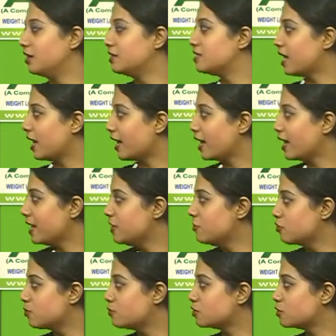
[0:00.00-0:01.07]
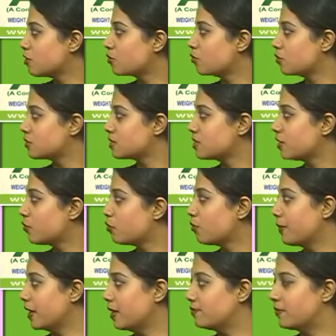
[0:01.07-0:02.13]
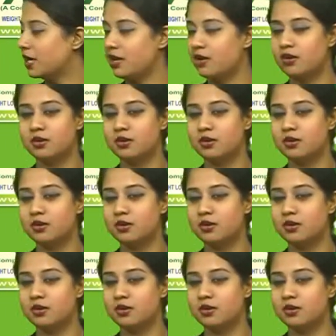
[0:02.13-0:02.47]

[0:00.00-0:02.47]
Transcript: যারা এই সমস্ত কোর্সটা করবে মানে